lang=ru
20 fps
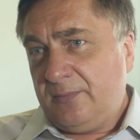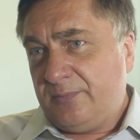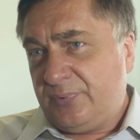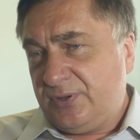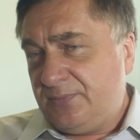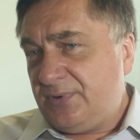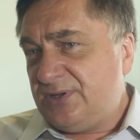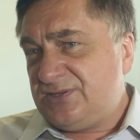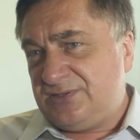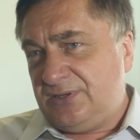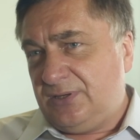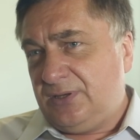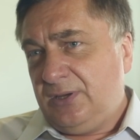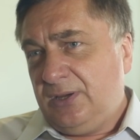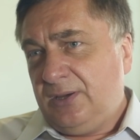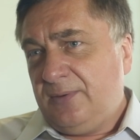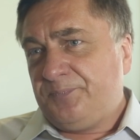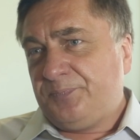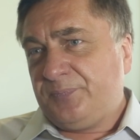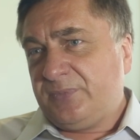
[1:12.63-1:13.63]
Понимаете,
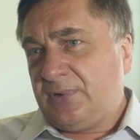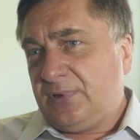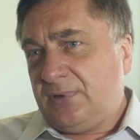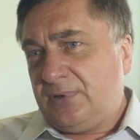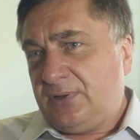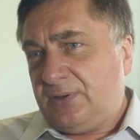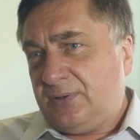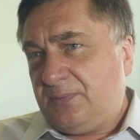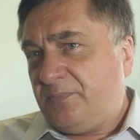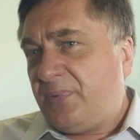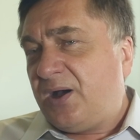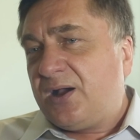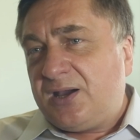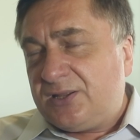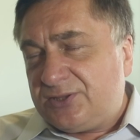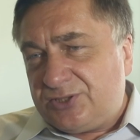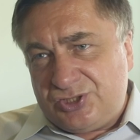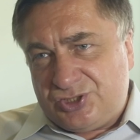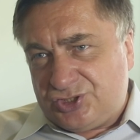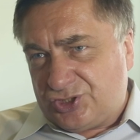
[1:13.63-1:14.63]
э,
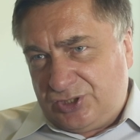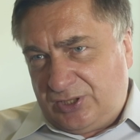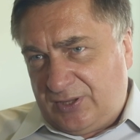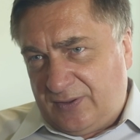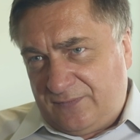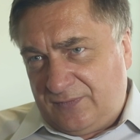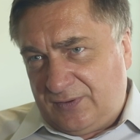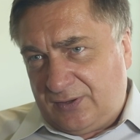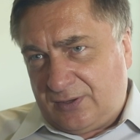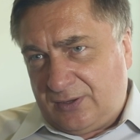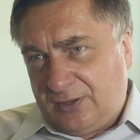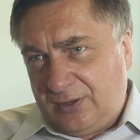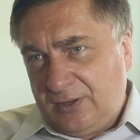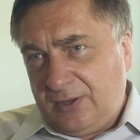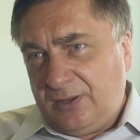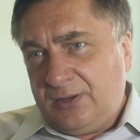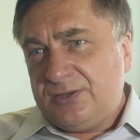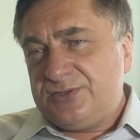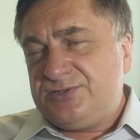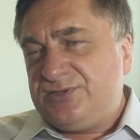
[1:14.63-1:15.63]
богатый человек
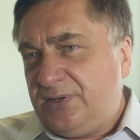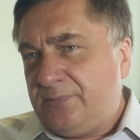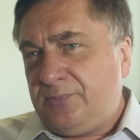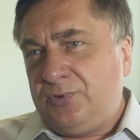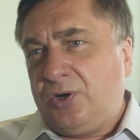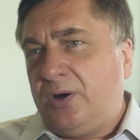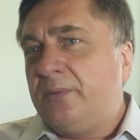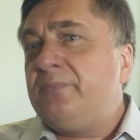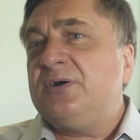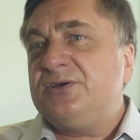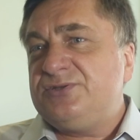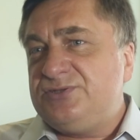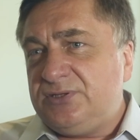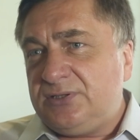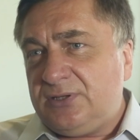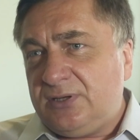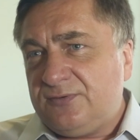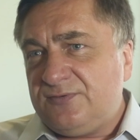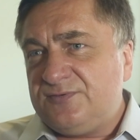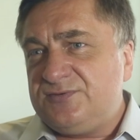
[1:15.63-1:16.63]
землю абы
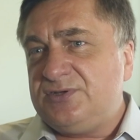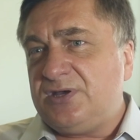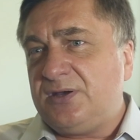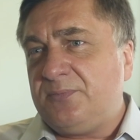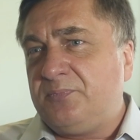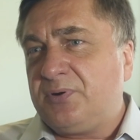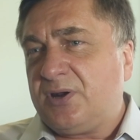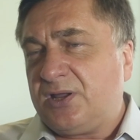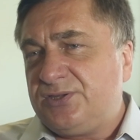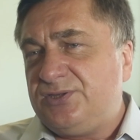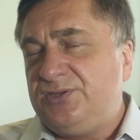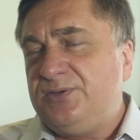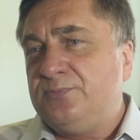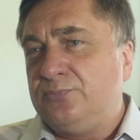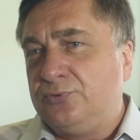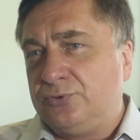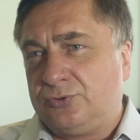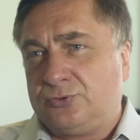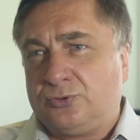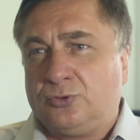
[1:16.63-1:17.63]
где взять, брать не
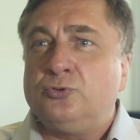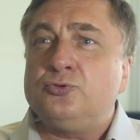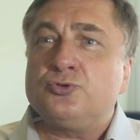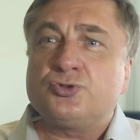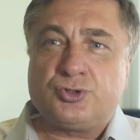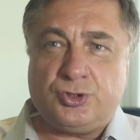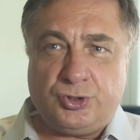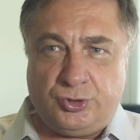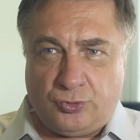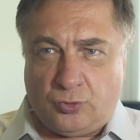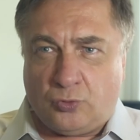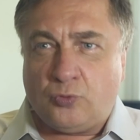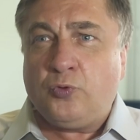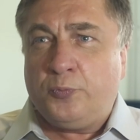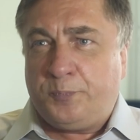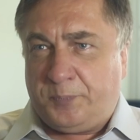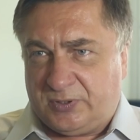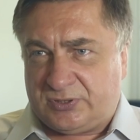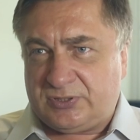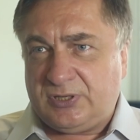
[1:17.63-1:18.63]
будет, он лучше ее
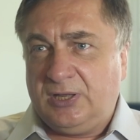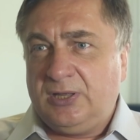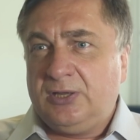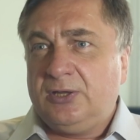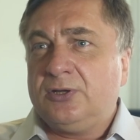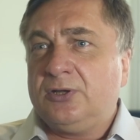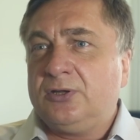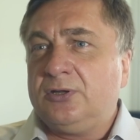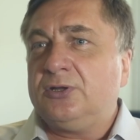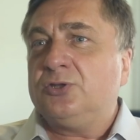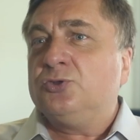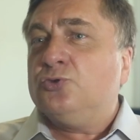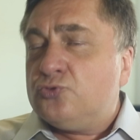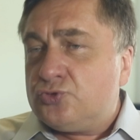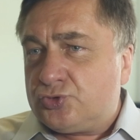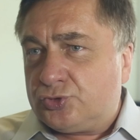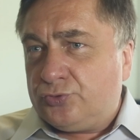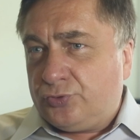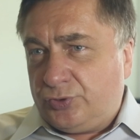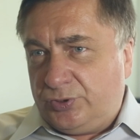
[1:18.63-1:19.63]
купит, э,
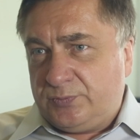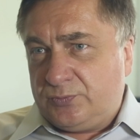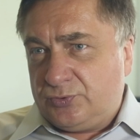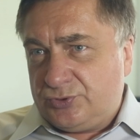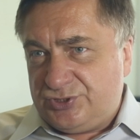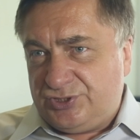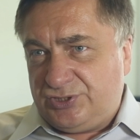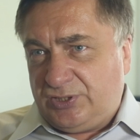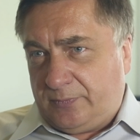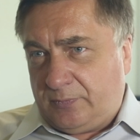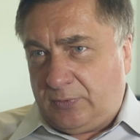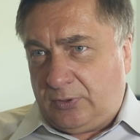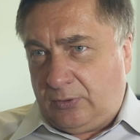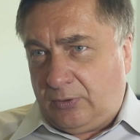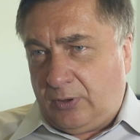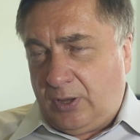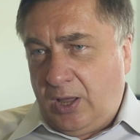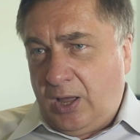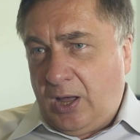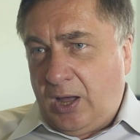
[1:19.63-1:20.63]
нужную ему
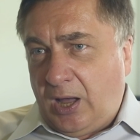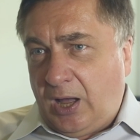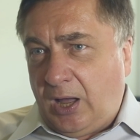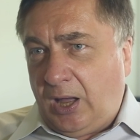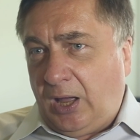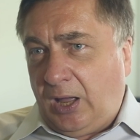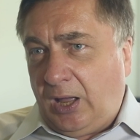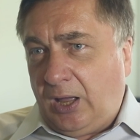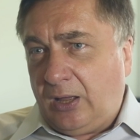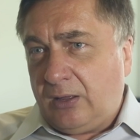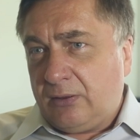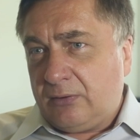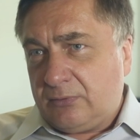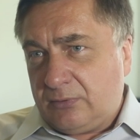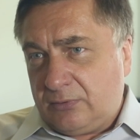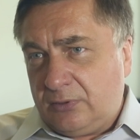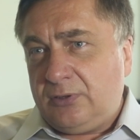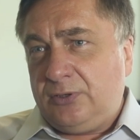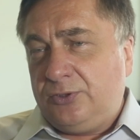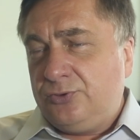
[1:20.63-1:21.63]
землю. А
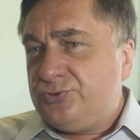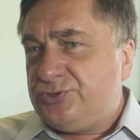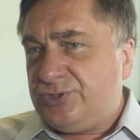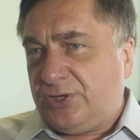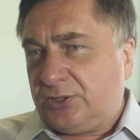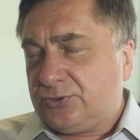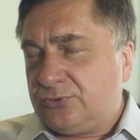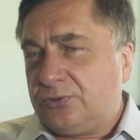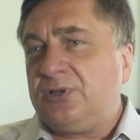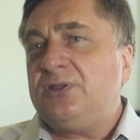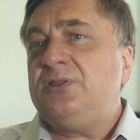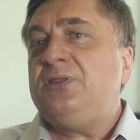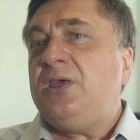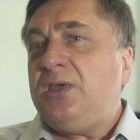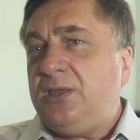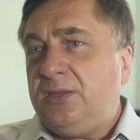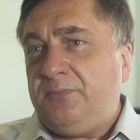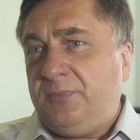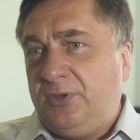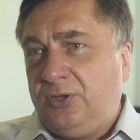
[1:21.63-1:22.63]
люди, которые
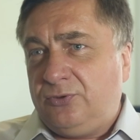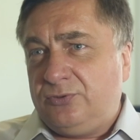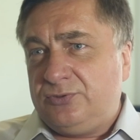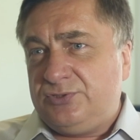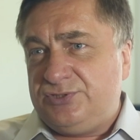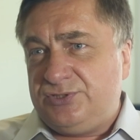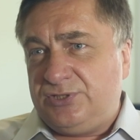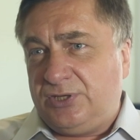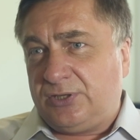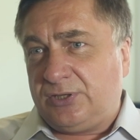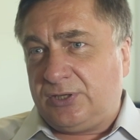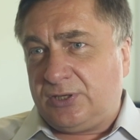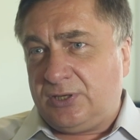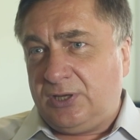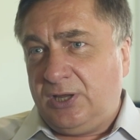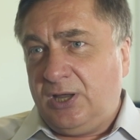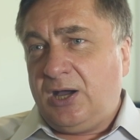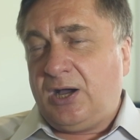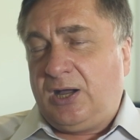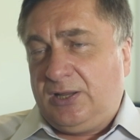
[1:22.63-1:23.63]
не имеют денег,
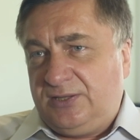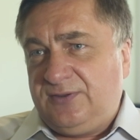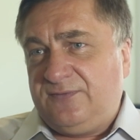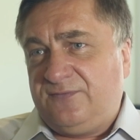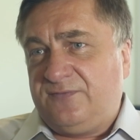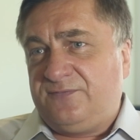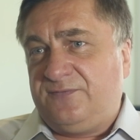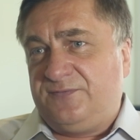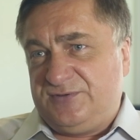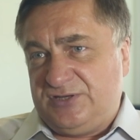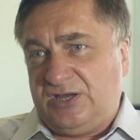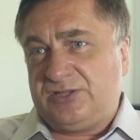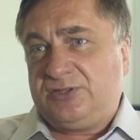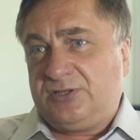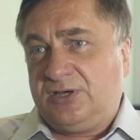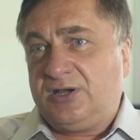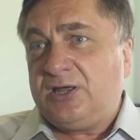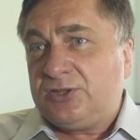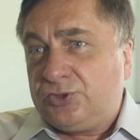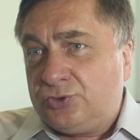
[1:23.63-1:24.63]
они
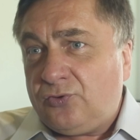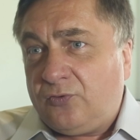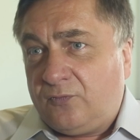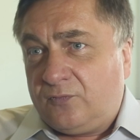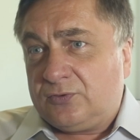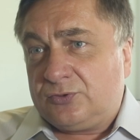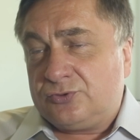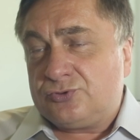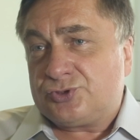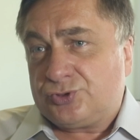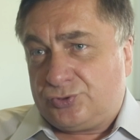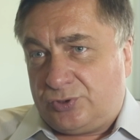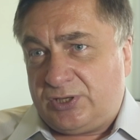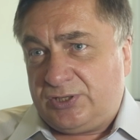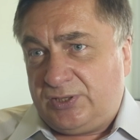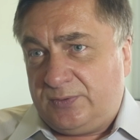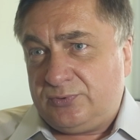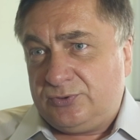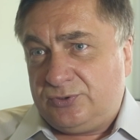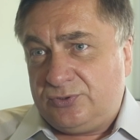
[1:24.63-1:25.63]
взять-то готовы, но ну что
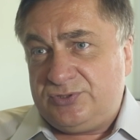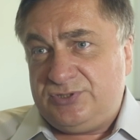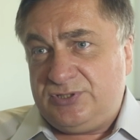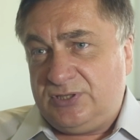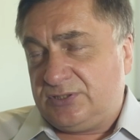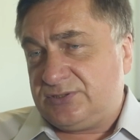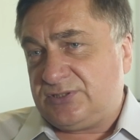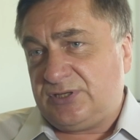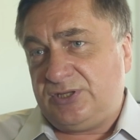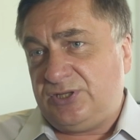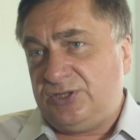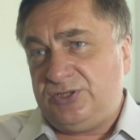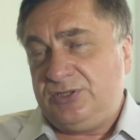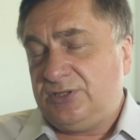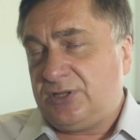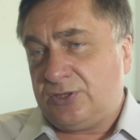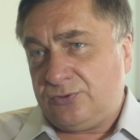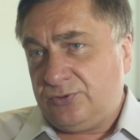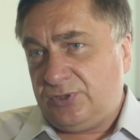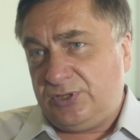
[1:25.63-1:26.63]
они будут делать? Они ни
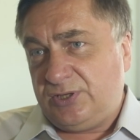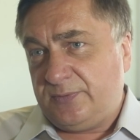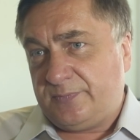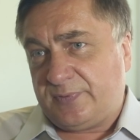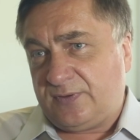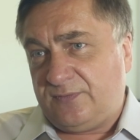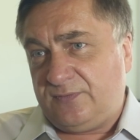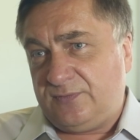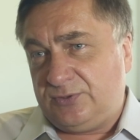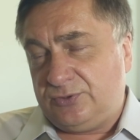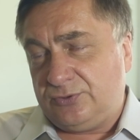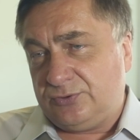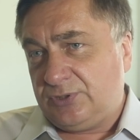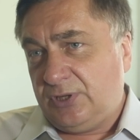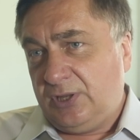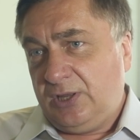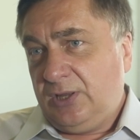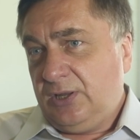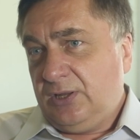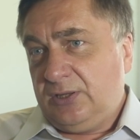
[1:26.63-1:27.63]
дороги не проведут,
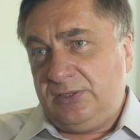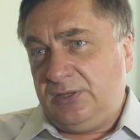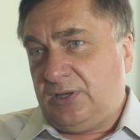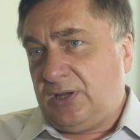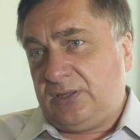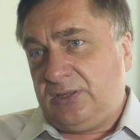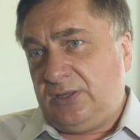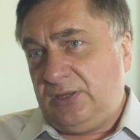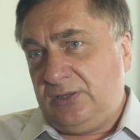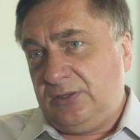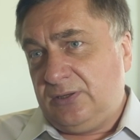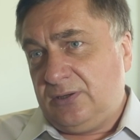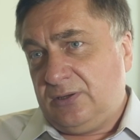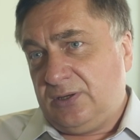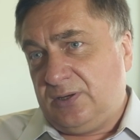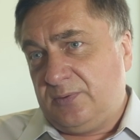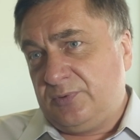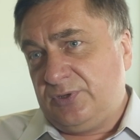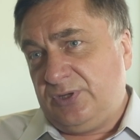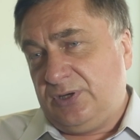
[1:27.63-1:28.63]
никакие
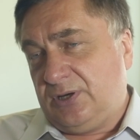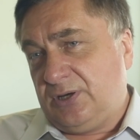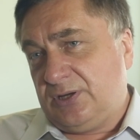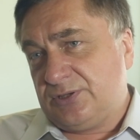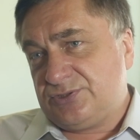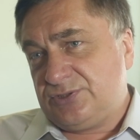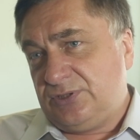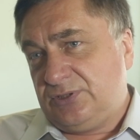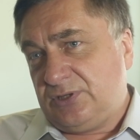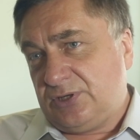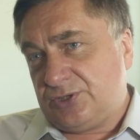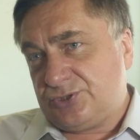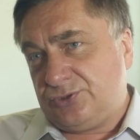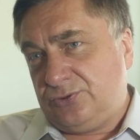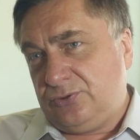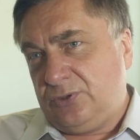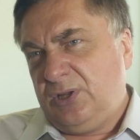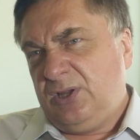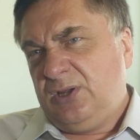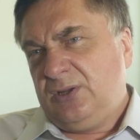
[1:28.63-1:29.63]
коммуникации. Так
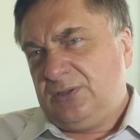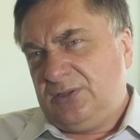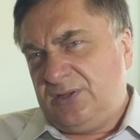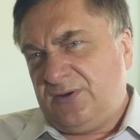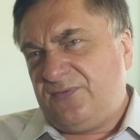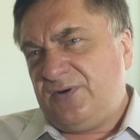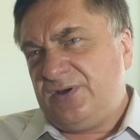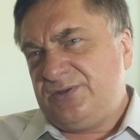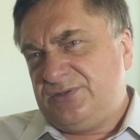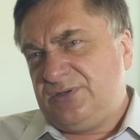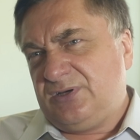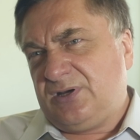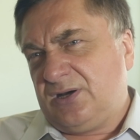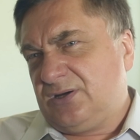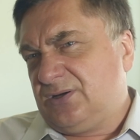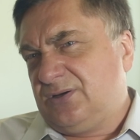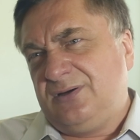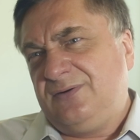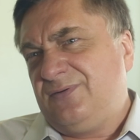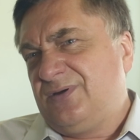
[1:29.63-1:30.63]
что давайте,
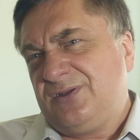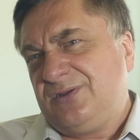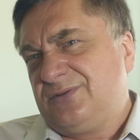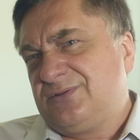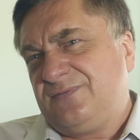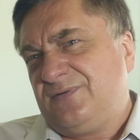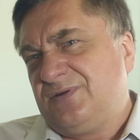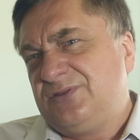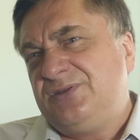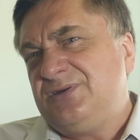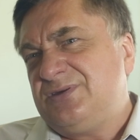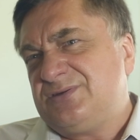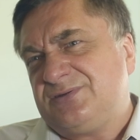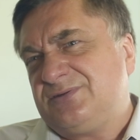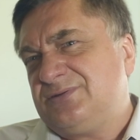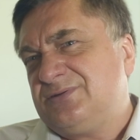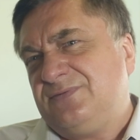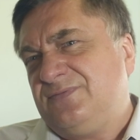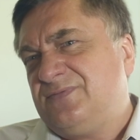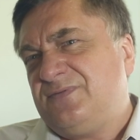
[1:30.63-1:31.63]
как говорят в
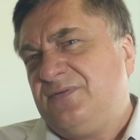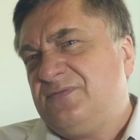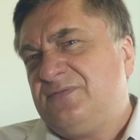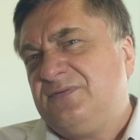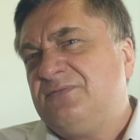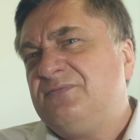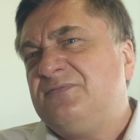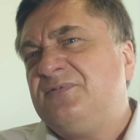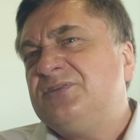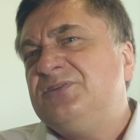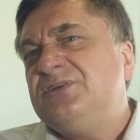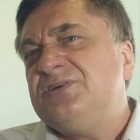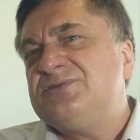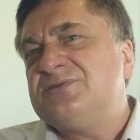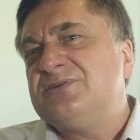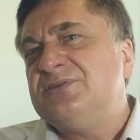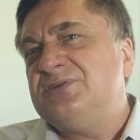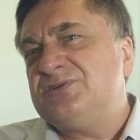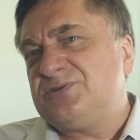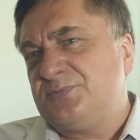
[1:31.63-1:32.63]
Одессе, в
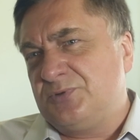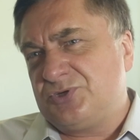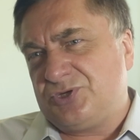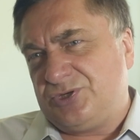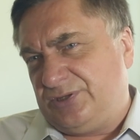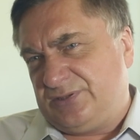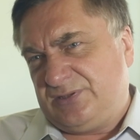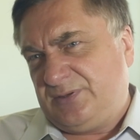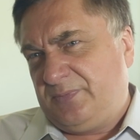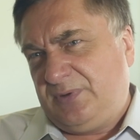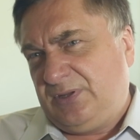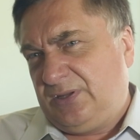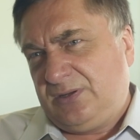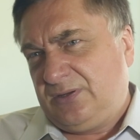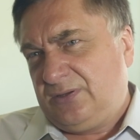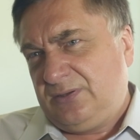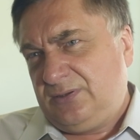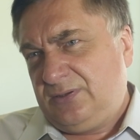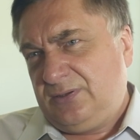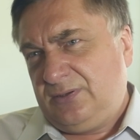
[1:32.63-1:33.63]
Одессе не смешите
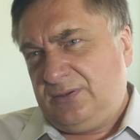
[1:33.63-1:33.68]
меня.